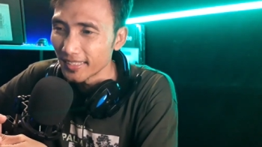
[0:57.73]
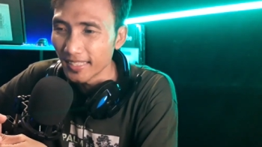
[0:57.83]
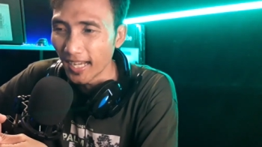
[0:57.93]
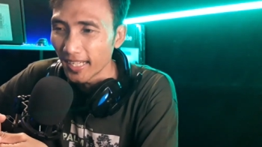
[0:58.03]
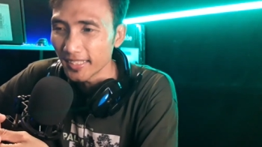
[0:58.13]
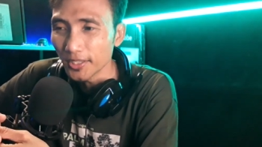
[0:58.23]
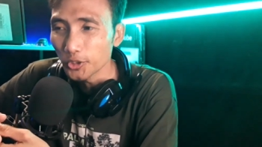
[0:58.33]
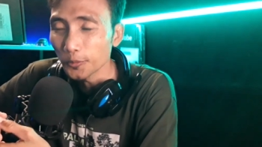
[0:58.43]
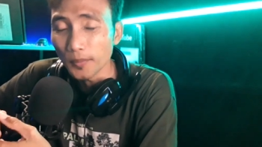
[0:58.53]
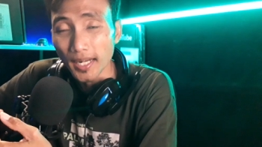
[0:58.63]
nggak hanya
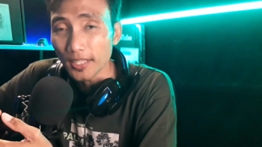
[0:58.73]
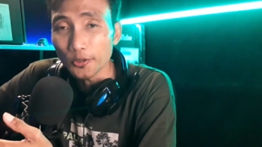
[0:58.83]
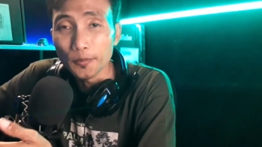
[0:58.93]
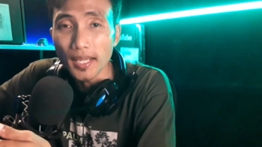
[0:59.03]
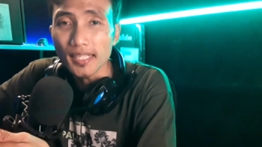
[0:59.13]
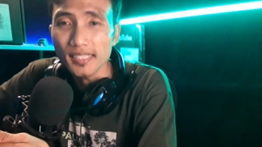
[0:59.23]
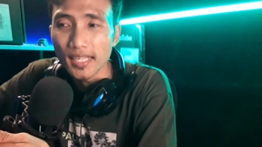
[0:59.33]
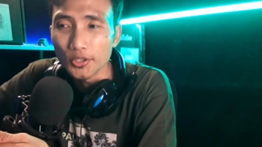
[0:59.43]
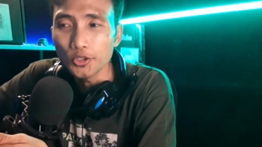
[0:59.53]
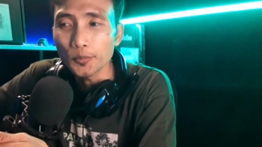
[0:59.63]
YouTube kreator
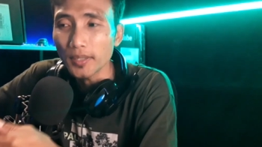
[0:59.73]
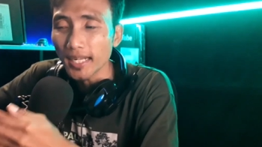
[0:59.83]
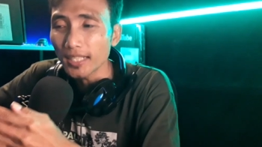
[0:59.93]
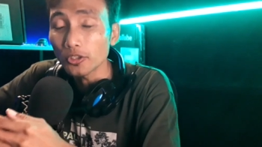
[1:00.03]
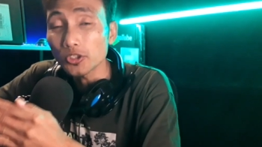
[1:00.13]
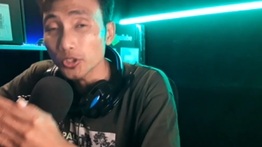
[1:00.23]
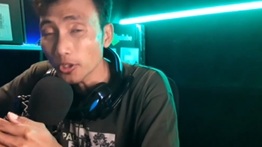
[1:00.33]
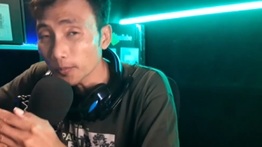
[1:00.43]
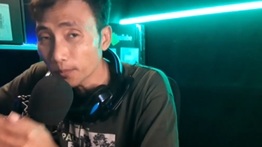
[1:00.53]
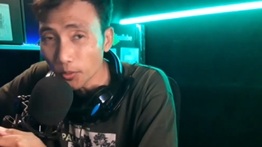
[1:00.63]
biasa YouTube kreator
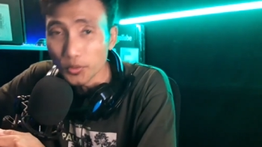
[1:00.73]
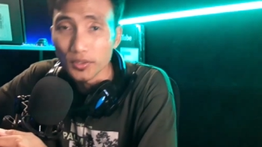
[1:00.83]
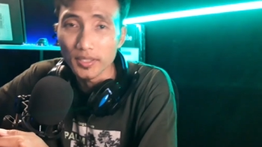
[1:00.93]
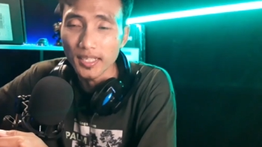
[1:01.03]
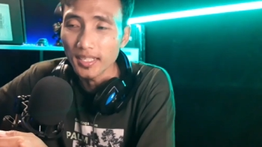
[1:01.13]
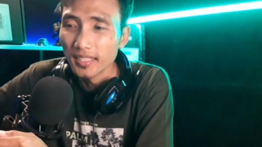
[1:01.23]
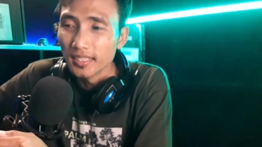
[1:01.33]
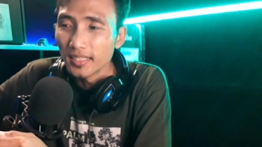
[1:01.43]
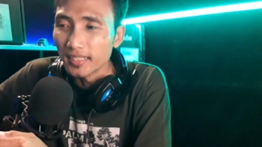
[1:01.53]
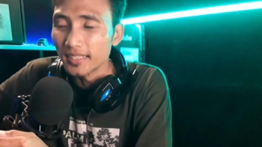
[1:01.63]
short pun ya
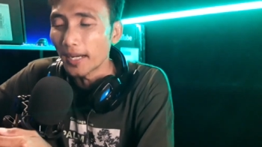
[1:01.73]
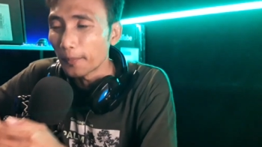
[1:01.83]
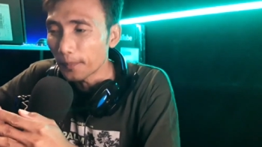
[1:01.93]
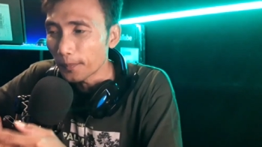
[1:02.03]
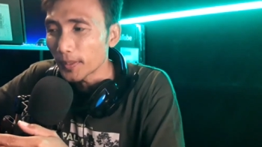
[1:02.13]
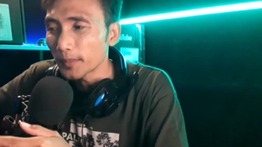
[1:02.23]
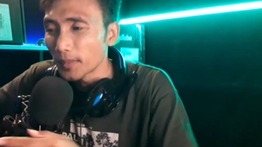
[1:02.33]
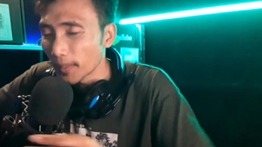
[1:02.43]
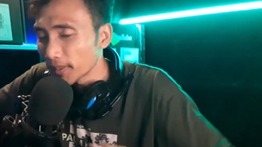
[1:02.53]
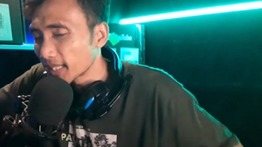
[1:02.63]
dapat
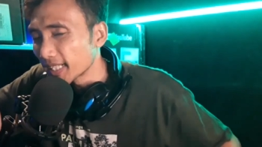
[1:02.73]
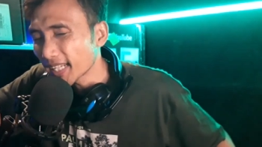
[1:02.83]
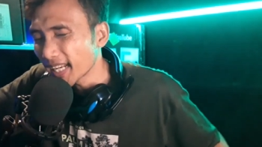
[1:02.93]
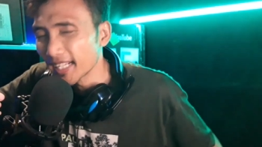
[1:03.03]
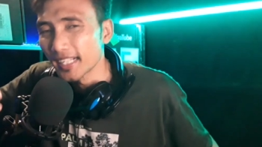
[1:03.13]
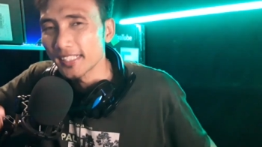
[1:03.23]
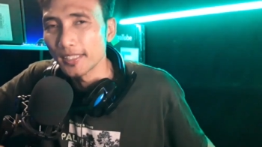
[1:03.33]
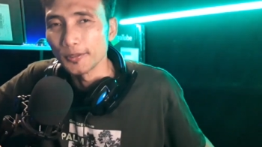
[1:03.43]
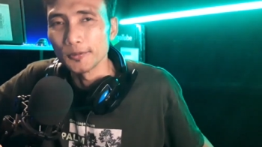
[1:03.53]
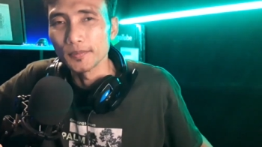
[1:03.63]
pendapatan iklan dari
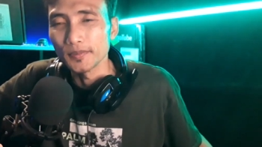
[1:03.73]
situ